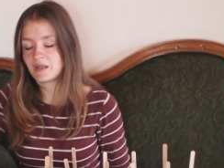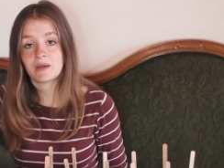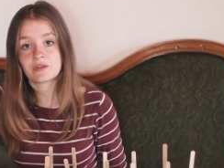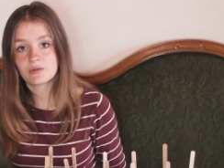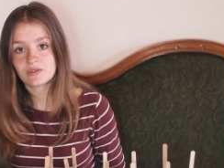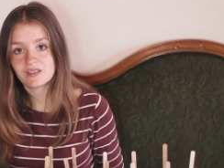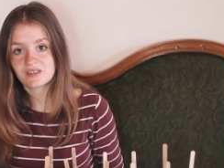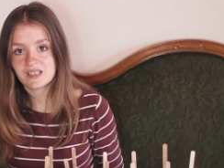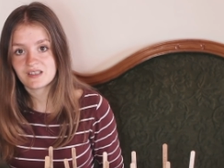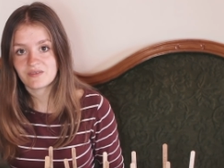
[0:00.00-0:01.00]
Nematoden
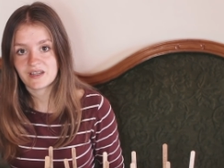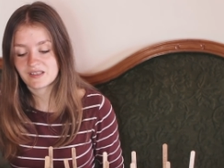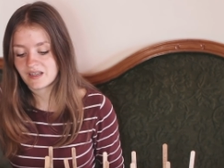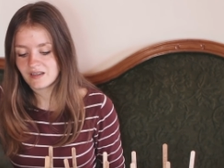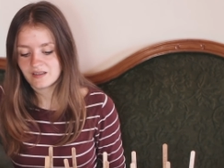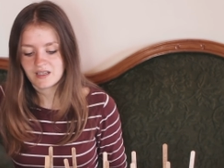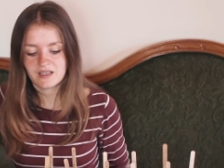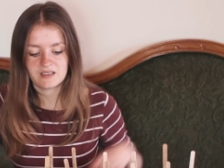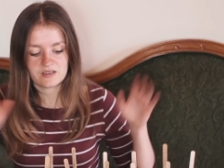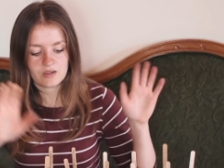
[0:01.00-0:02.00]
ins Gießwasser.
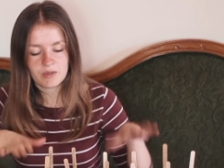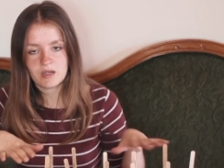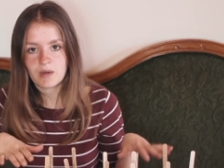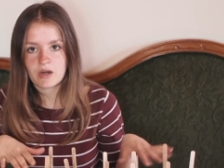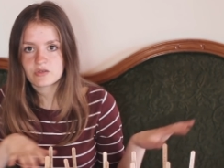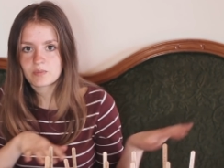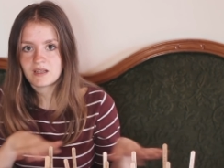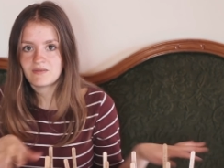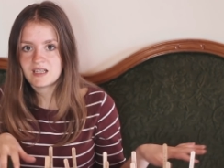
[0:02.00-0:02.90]
Das soll man immer ausbringen,